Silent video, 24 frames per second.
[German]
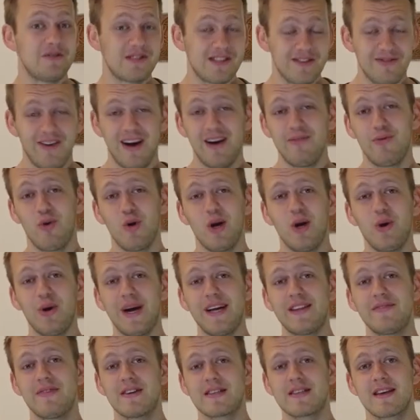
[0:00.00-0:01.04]
Und sie war wohl auch
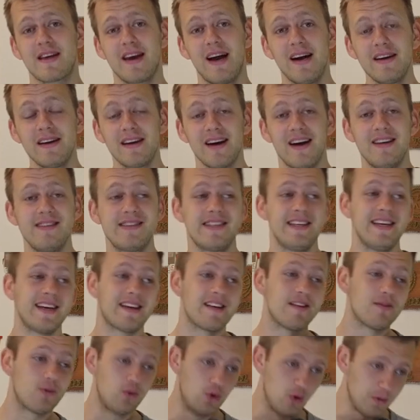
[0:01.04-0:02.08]
etwas krank, als sie
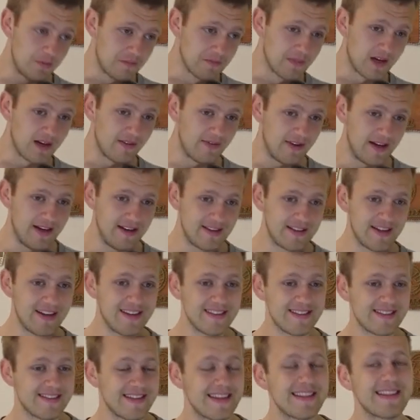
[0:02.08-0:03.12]
ihren Typen gewählt
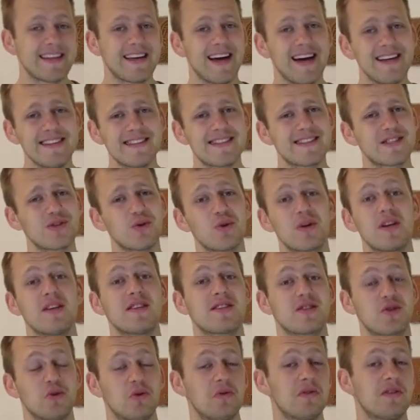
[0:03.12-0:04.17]
hat, denn ganz so
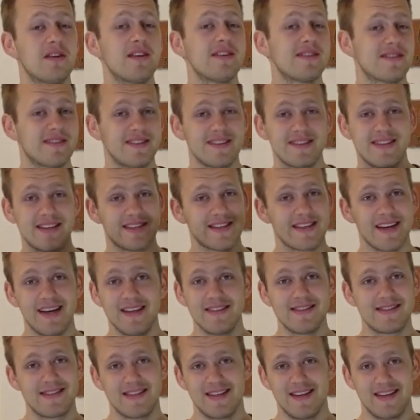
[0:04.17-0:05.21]
gesund ist dieses
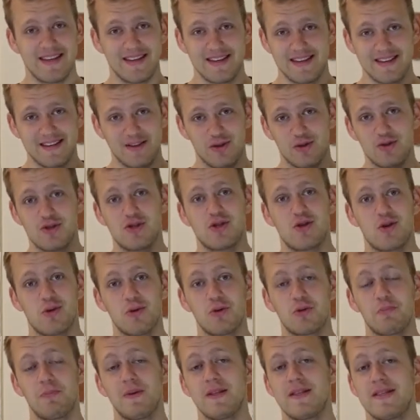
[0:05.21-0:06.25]
ganze
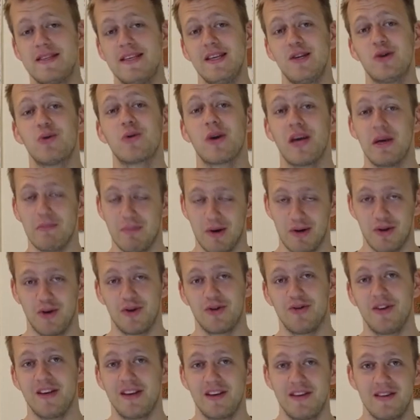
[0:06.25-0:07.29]
Konstrukt Beziehung immer
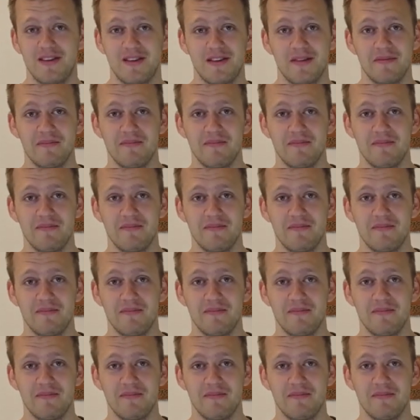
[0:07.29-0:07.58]
noch nicht.